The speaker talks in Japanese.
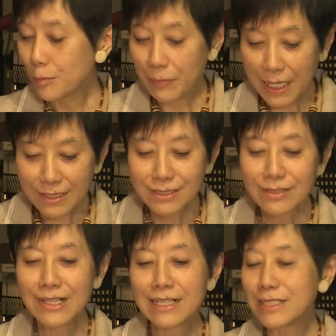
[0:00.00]
まず
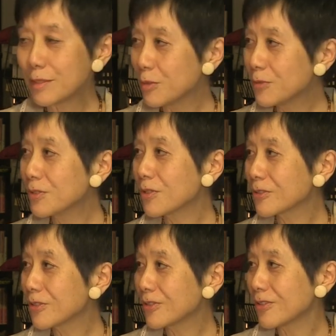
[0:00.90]
は自分の
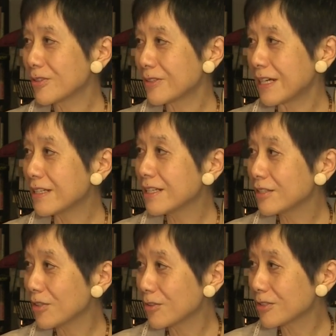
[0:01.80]
国の歴
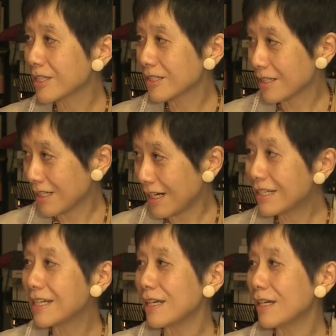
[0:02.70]
史をしっか
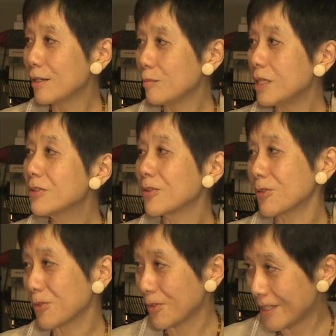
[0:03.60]
り見ること